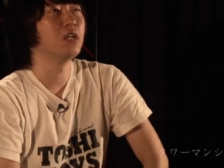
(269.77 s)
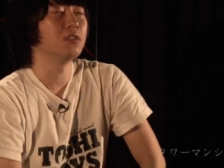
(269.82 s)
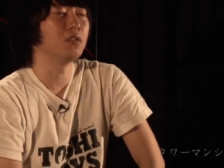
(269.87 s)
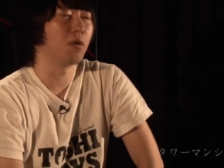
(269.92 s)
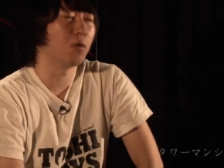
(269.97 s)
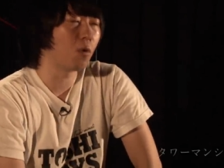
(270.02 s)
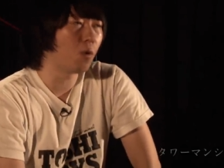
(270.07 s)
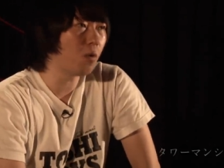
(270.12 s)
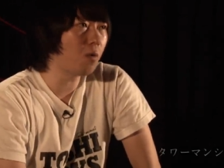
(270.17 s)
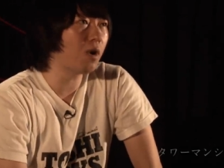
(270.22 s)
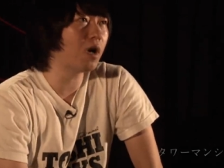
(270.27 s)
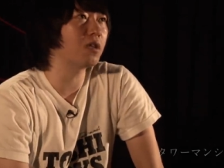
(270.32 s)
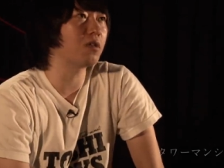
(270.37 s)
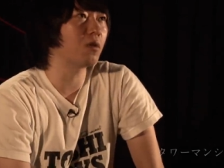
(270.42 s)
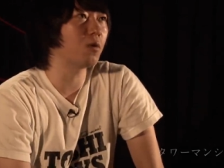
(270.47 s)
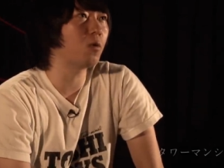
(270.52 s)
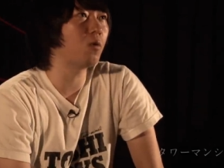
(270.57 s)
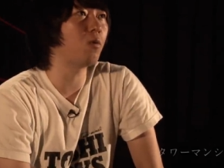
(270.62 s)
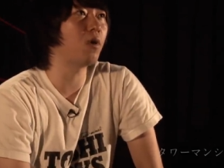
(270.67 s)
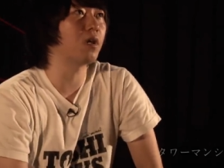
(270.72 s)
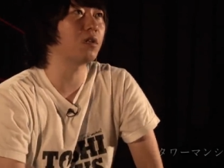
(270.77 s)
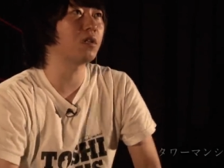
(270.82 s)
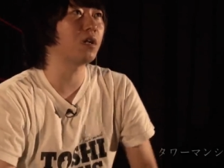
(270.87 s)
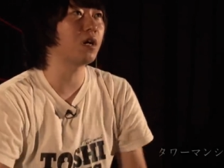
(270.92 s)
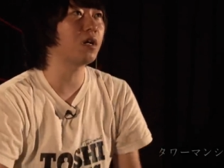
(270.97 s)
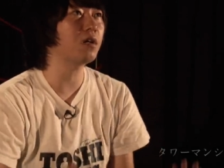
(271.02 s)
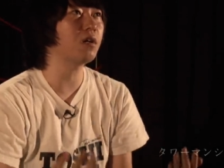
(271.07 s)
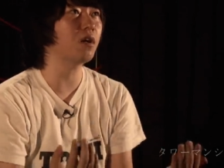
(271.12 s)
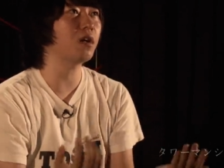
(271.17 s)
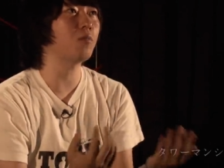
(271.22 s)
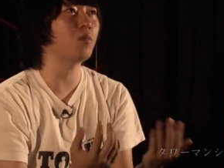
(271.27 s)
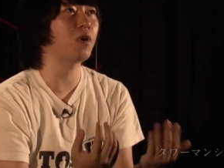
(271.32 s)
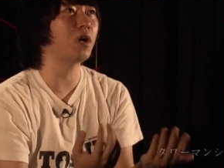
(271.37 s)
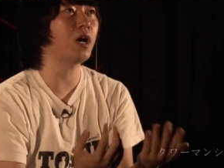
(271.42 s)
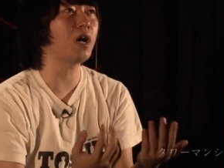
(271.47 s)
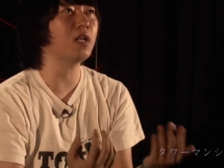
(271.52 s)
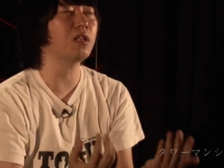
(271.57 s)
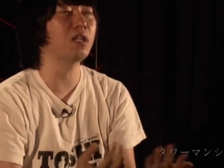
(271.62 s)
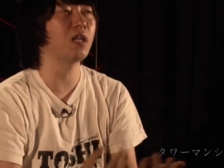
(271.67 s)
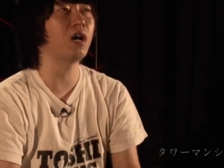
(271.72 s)
で怖って怖ってあれからもう
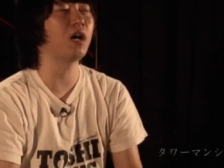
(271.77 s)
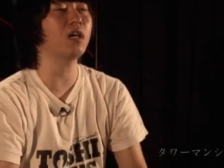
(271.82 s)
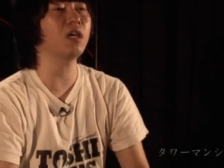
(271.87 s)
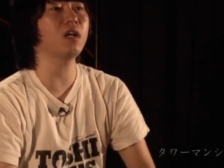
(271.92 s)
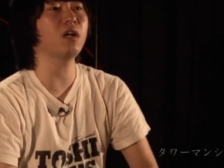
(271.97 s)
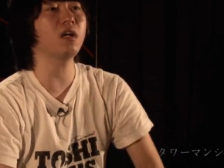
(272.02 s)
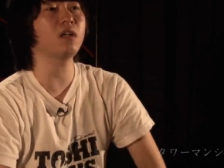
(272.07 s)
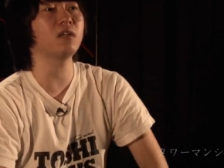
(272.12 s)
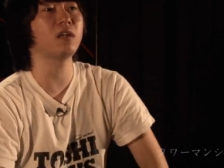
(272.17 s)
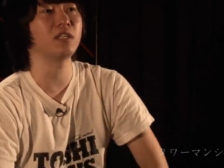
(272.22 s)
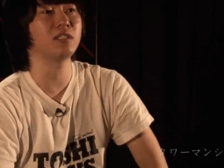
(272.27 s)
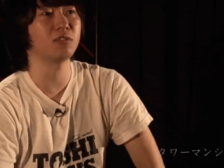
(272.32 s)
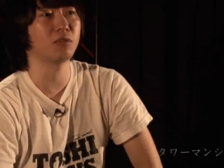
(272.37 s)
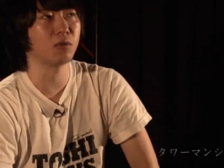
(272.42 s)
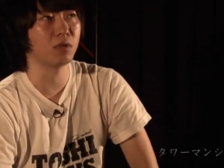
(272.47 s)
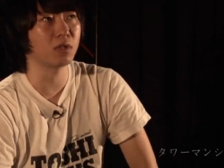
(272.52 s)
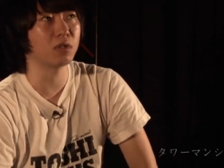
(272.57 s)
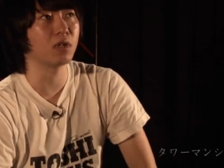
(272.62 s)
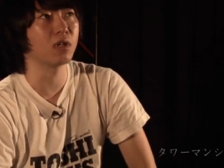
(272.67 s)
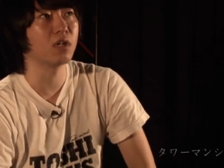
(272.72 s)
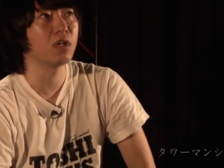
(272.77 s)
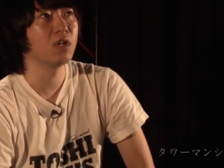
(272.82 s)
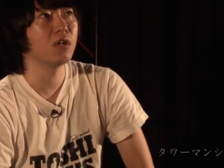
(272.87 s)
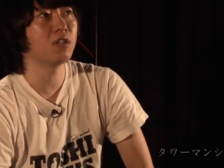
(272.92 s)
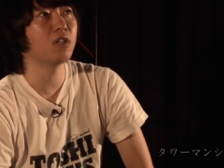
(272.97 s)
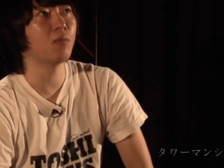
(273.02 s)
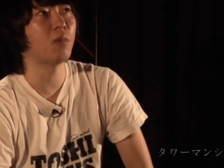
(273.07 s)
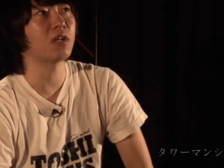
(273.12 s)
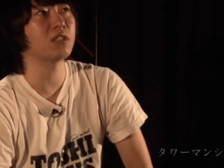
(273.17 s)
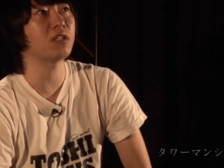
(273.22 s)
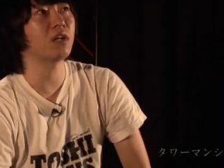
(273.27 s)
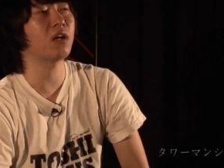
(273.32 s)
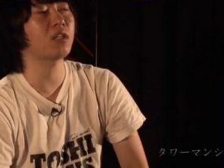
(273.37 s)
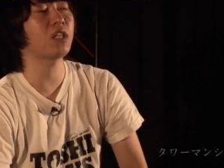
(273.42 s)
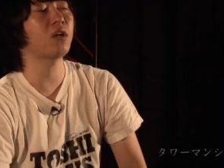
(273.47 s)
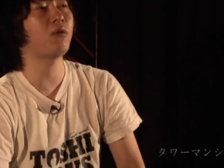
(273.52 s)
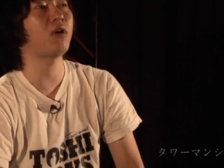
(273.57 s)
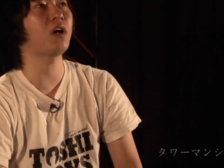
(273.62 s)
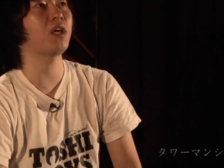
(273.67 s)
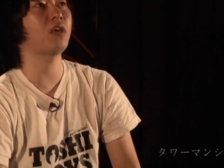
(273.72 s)
カーテン開けられないんですよねって、で朝
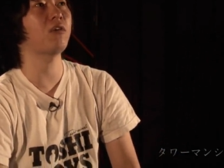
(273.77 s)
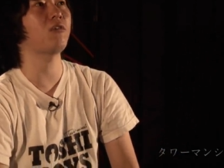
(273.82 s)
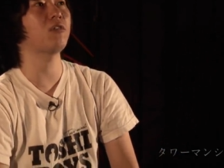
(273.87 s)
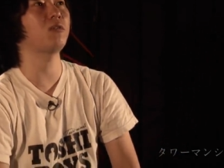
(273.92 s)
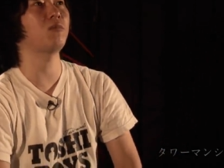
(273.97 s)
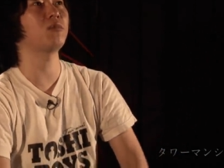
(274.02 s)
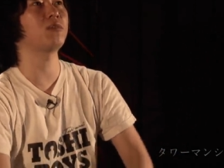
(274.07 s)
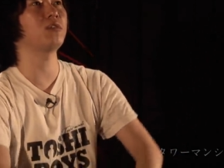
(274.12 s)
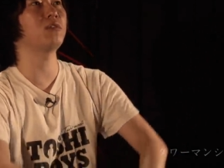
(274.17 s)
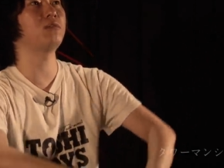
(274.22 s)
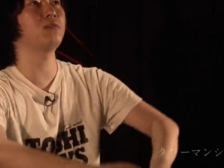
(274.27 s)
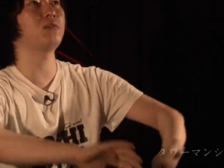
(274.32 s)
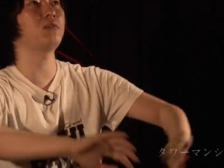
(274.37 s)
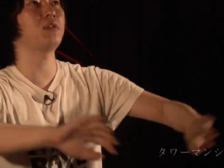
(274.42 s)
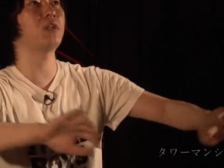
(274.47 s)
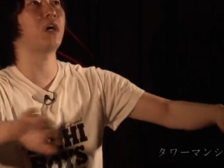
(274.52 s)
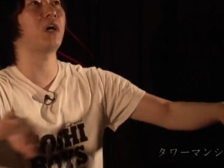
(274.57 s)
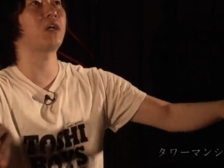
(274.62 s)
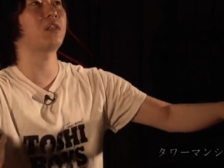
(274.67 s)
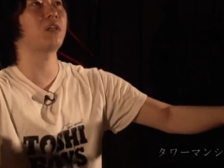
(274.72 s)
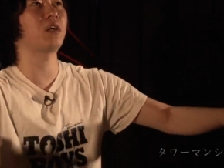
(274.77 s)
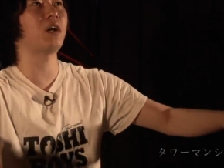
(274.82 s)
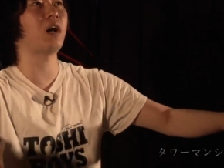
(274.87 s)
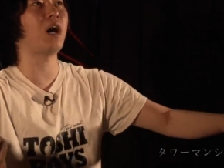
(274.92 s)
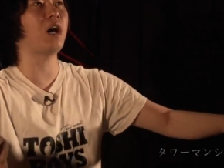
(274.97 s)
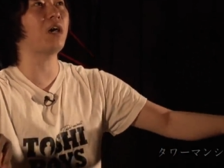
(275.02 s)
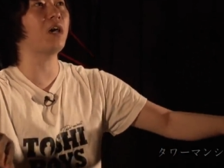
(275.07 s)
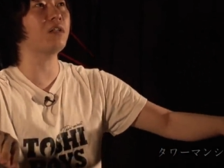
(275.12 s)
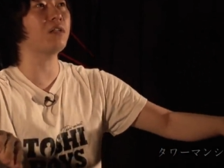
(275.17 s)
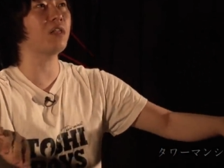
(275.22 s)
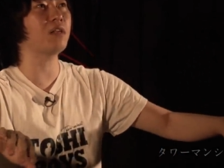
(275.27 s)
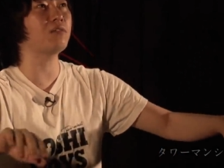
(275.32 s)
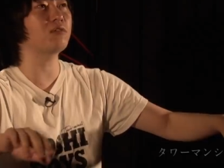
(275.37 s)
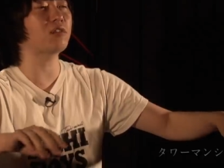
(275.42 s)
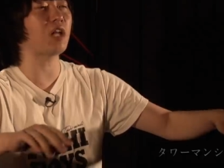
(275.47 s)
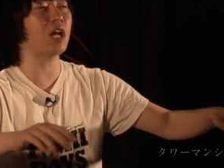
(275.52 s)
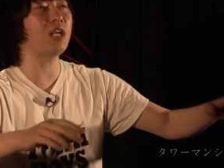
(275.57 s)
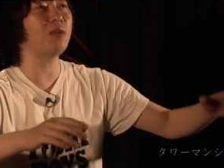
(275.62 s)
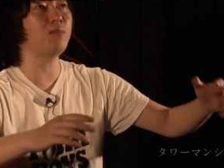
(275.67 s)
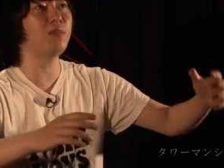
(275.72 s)
方は開けようと思ってふって開けたら、開けてる
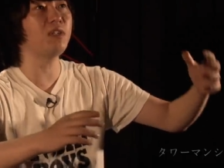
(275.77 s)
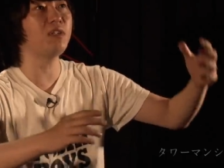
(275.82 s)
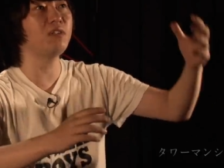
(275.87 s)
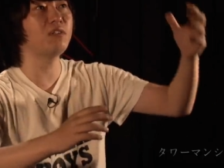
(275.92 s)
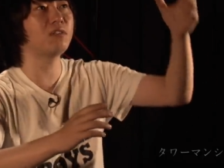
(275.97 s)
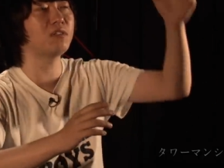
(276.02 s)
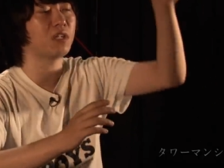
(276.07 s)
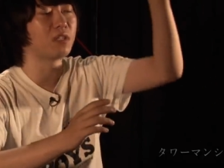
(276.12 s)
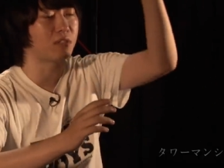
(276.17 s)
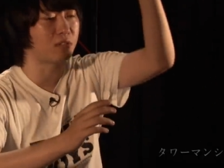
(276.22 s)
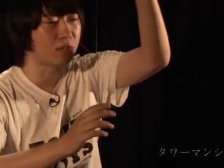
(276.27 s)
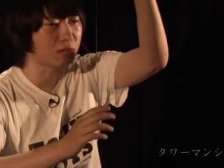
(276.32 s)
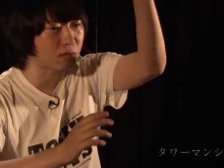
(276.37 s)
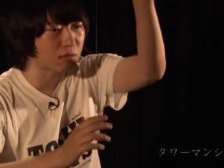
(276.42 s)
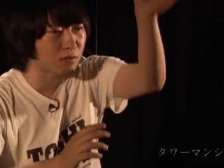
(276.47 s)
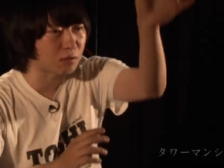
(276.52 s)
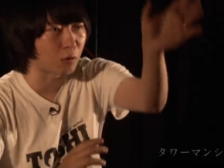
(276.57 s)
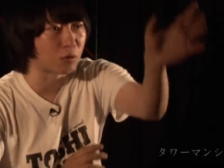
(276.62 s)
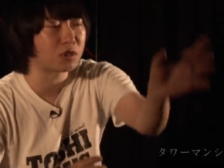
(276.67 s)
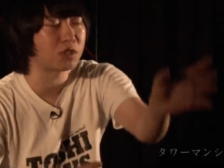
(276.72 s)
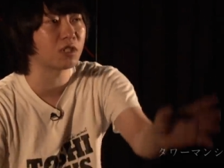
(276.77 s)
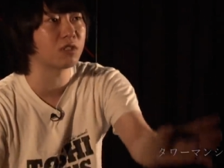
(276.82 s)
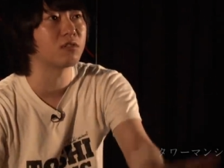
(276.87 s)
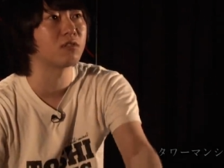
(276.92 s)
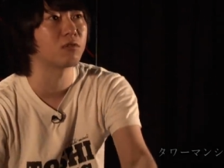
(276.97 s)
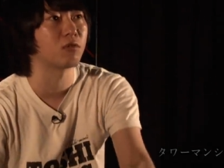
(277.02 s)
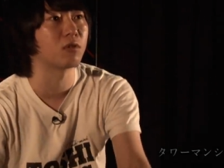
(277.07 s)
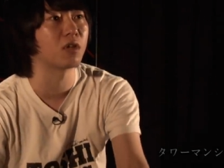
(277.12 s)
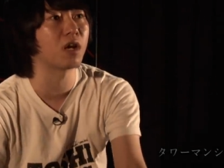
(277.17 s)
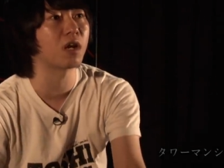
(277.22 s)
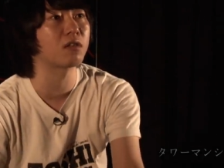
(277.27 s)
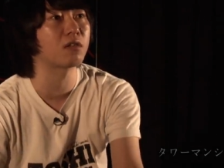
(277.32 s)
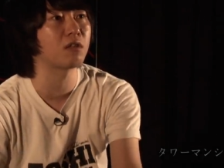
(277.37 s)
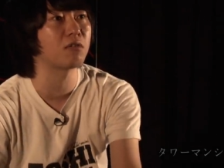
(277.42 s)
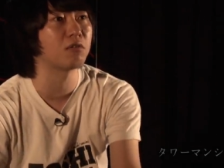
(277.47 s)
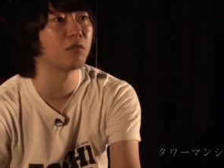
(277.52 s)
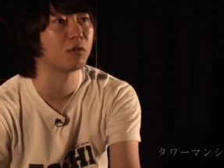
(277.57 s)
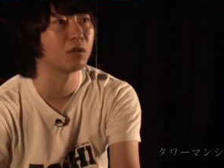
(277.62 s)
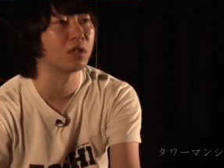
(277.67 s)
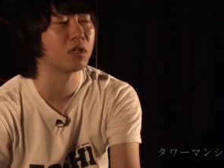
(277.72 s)
タイミングでグッと落ちてくると、狙って
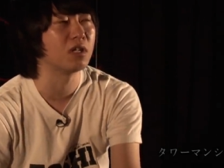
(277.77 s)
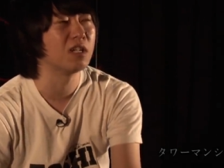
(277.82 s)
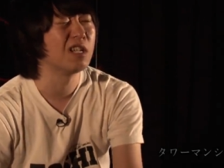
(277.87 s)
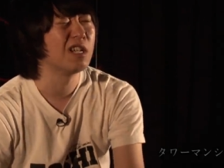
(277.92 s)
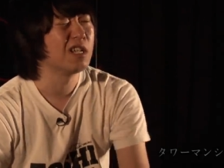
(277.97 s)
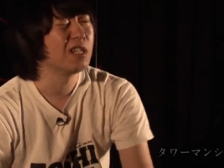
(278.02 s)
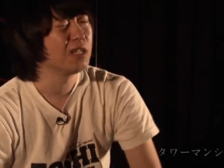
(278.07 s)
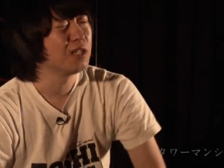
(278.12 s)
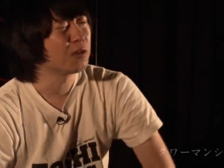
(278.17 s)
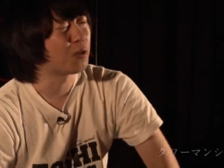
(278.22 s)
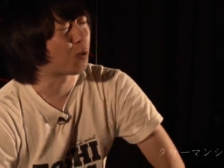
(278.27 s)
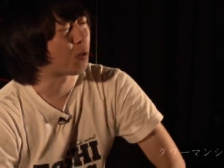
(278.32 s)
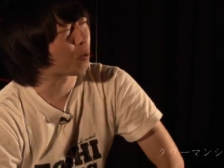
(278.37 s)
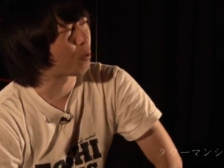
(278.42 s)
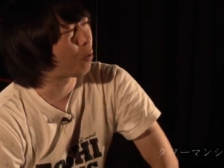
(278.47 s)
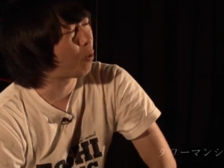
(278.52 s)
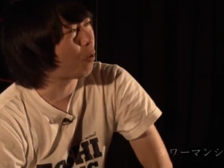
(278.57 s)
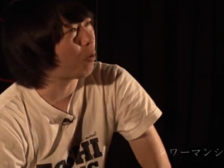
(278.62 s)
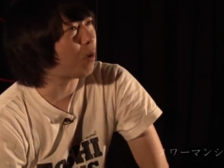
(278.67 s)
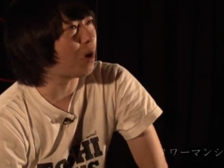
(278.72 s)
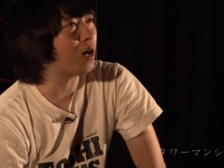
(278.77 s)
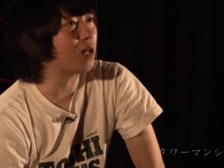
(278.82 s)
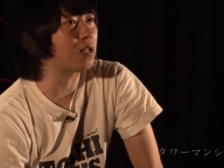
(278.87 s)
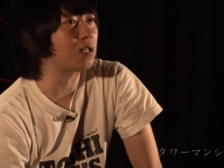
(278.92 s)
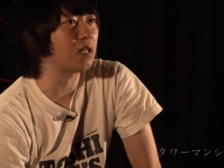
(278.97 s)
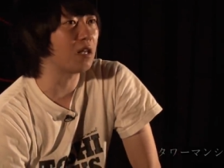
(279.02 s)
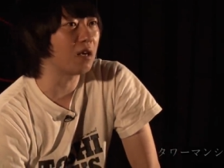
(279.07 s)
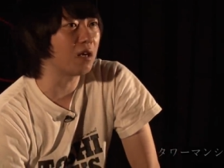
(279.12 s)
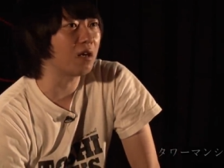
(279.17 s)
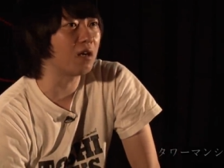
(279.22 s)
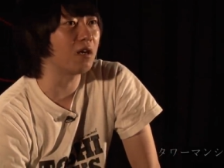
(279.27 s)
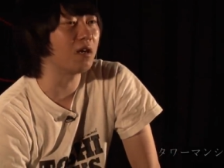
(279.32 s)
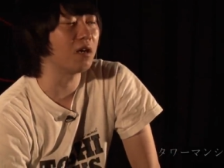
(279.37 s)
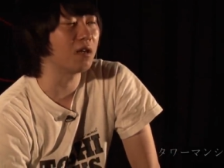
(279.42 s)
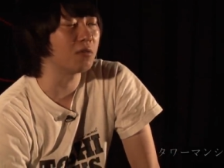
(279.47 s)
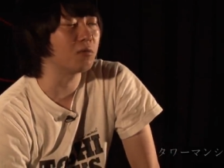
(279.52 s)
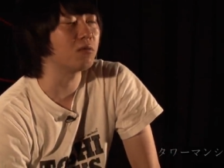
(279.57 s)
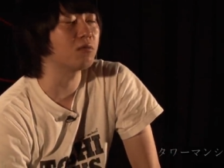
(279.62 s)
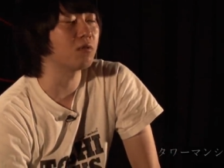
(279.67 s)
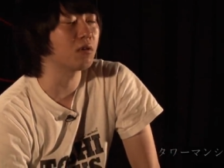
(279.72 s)
るようにこれ怖ってって
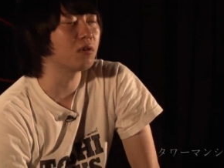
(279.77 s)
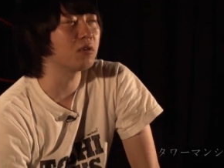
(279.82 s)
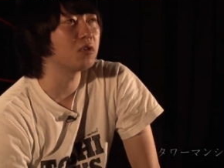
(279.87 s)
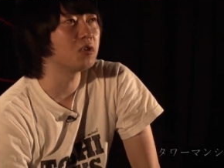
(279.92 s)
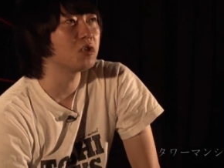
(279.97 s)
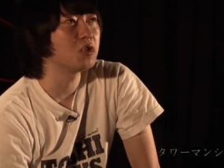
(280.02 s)
言って「